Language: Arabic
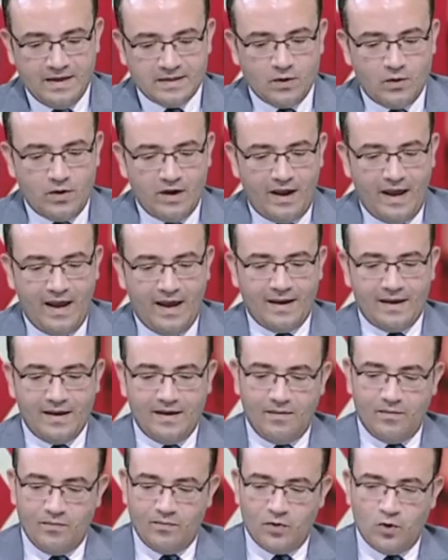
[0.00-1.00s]
عايز اقول لك
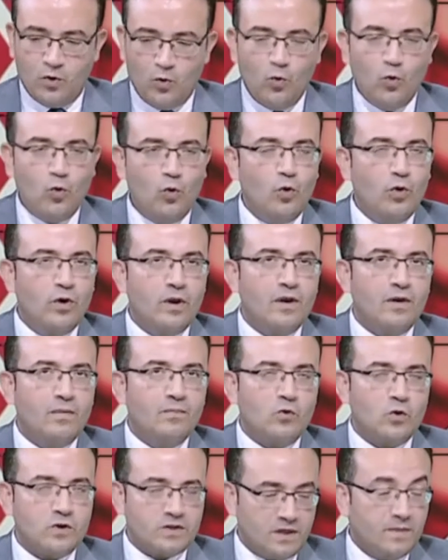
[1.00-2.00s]
حاجه بيقولوا
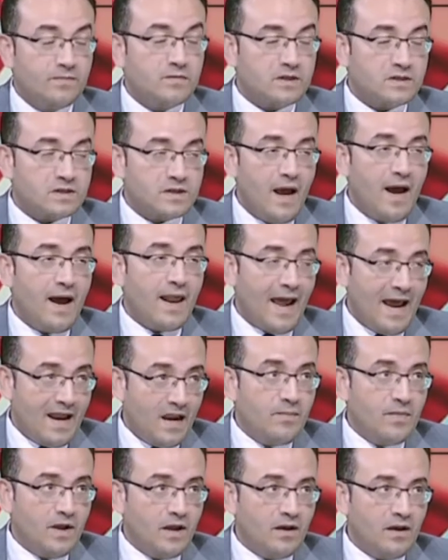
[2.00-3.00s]
منظمه الصحه
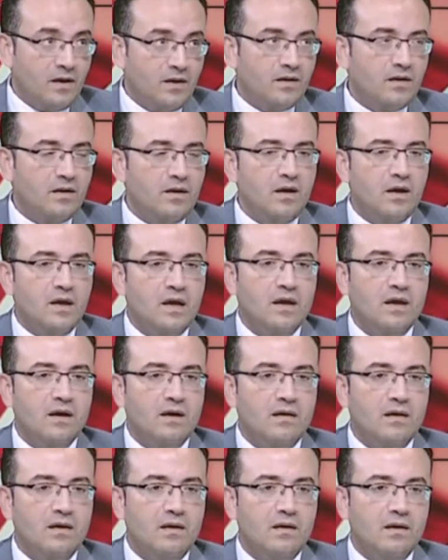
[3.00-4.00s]
العالميه
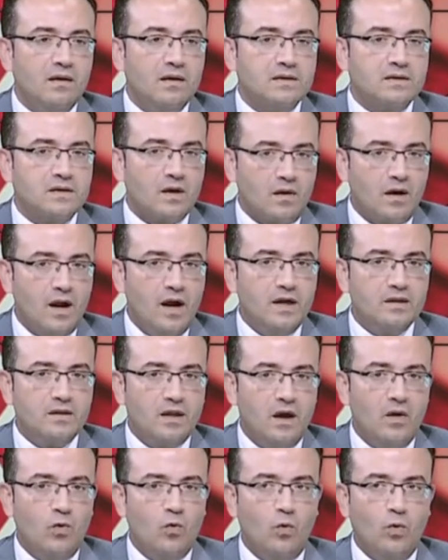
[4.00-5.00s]
آه
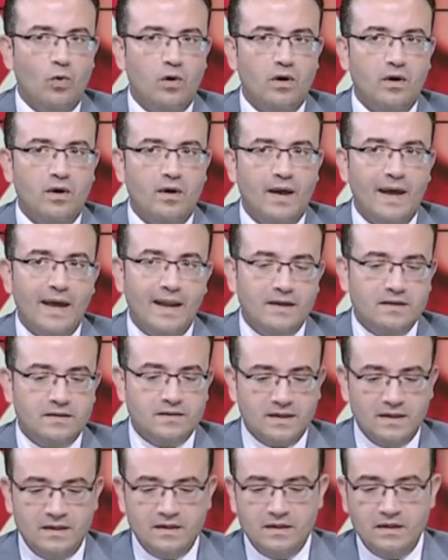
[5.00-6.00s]
صرحت او آه،
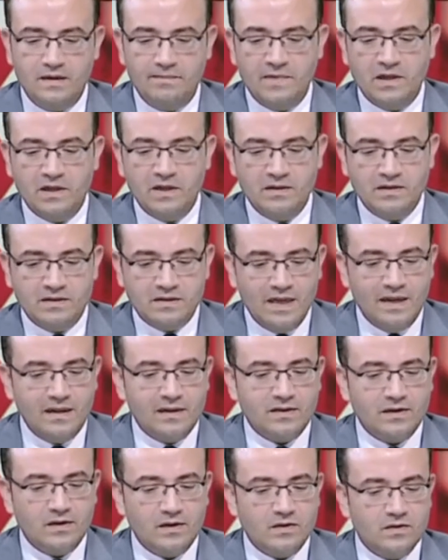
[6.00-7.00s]
قالت ان من
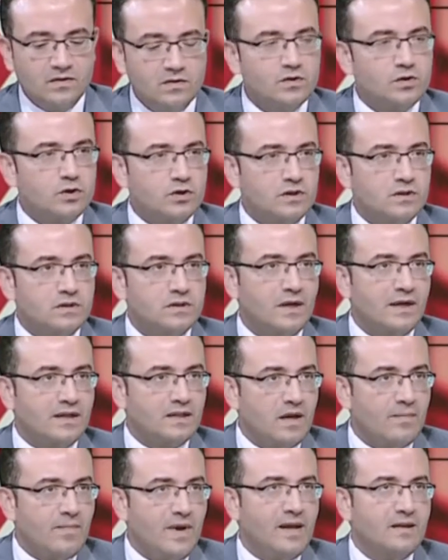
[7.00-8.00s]
ثلث النص
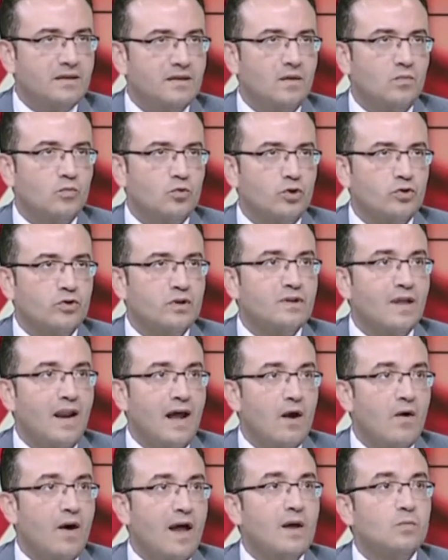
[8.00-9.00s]
استخدامات المضادات
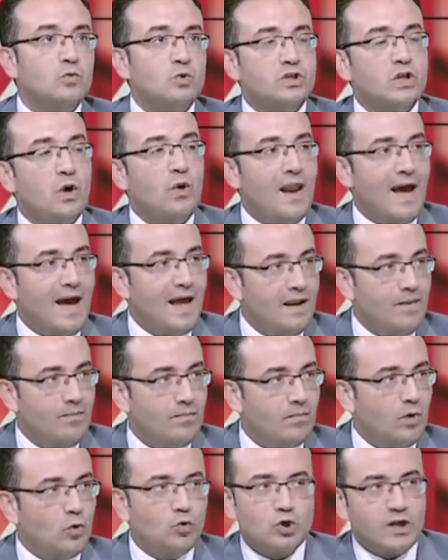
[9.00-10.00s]
الحيويه على مستوى
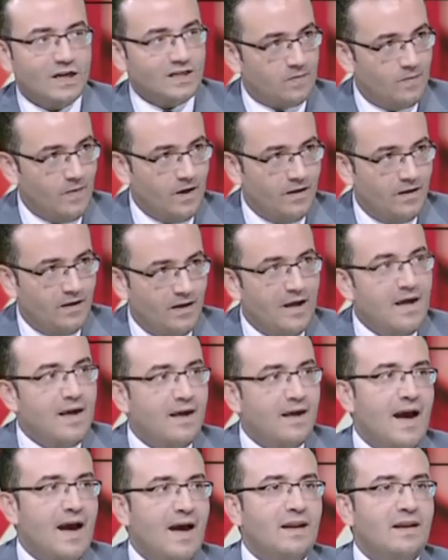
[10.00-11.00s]
العالم ملوش لازمه
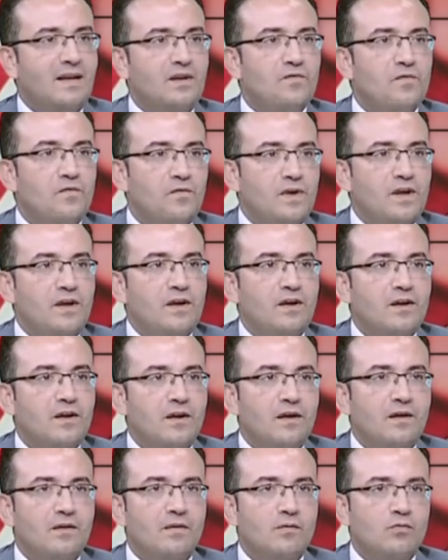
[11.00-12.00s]
يعني في
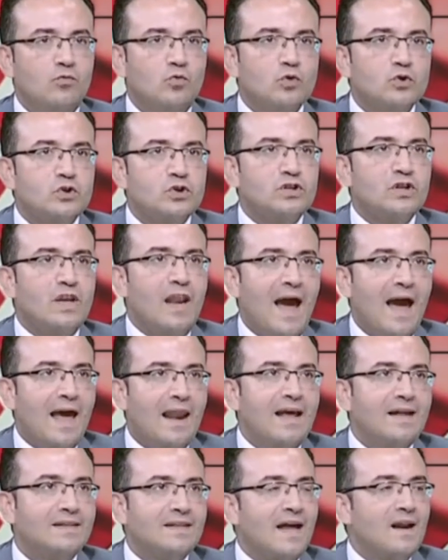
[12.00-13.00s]
نص
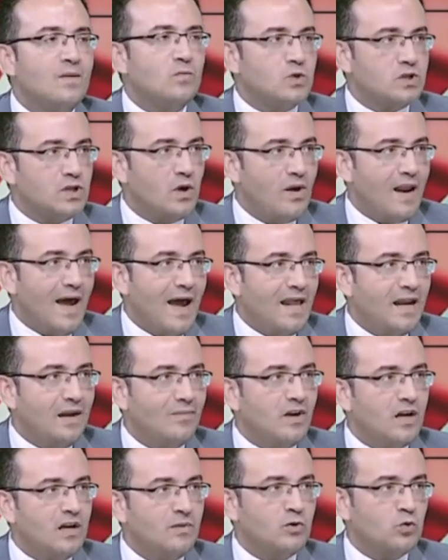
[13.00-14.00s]
الحالات على مستوى
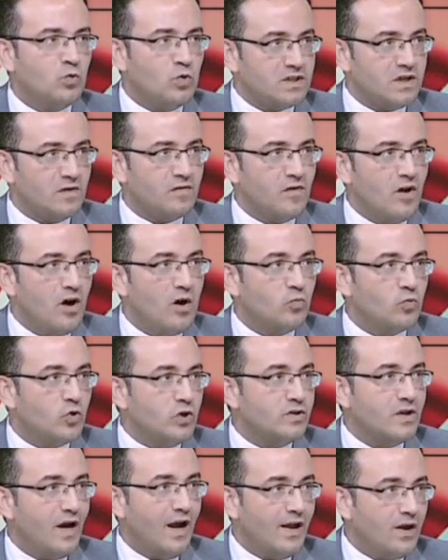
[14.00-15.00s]
العالم اللي بتوصف لها
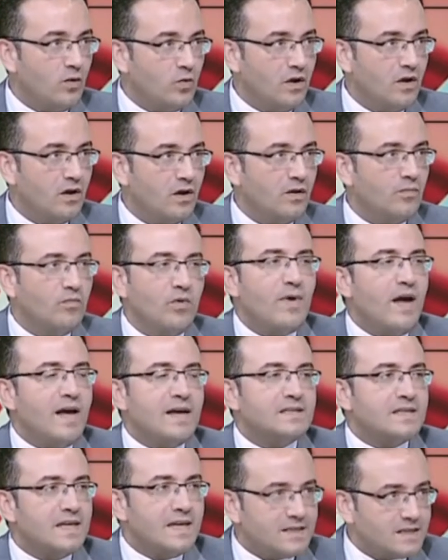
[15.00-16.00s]
مضاد حيوي
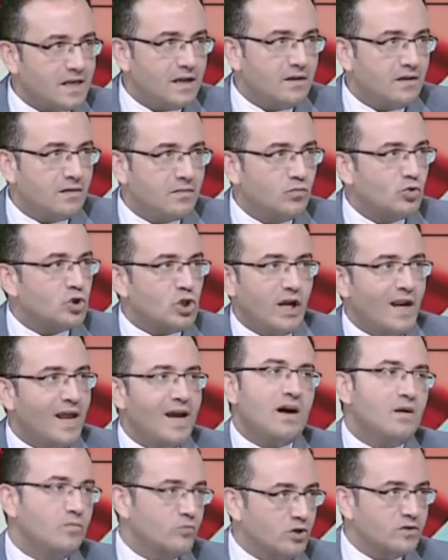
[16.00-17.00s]
بيبقى اساسا مش
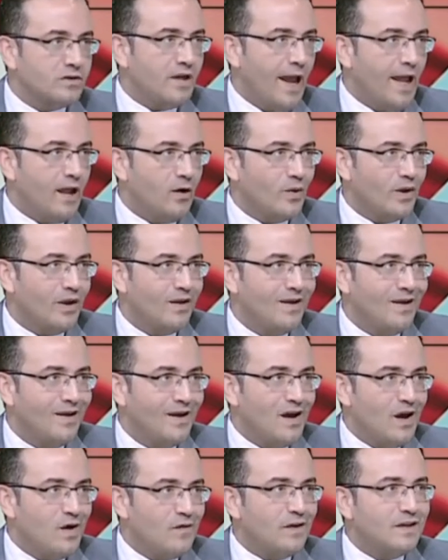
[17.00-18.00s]
علاجها مضاد حيوي
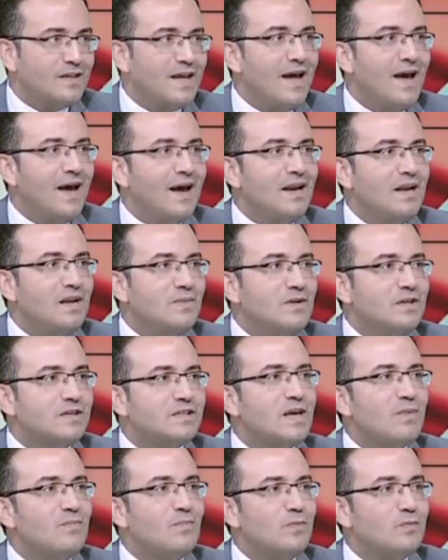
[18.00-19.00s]
فده اللي
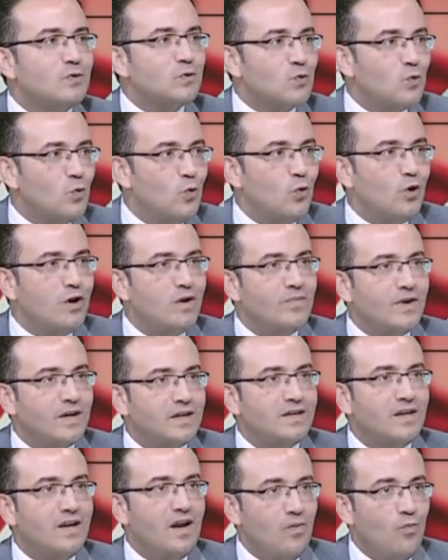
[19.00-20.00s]
بيسبب ظهور
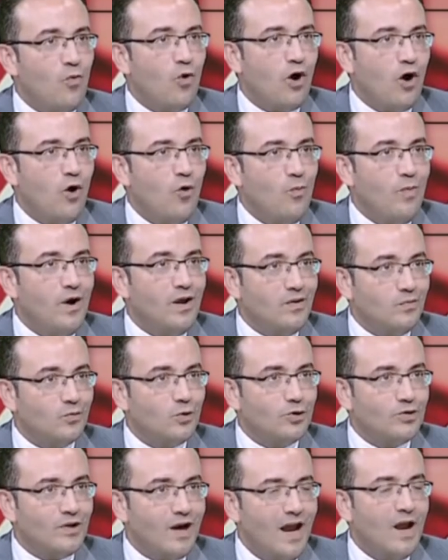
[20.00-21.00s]
البكتيريا المقاومه
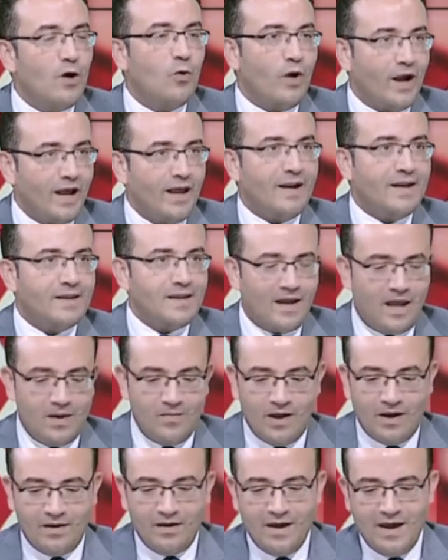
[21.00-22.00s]
للمضاد الحيوي وغير كده
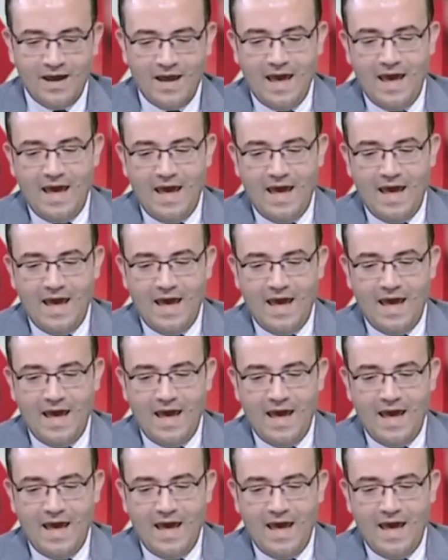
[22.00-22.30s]
كمان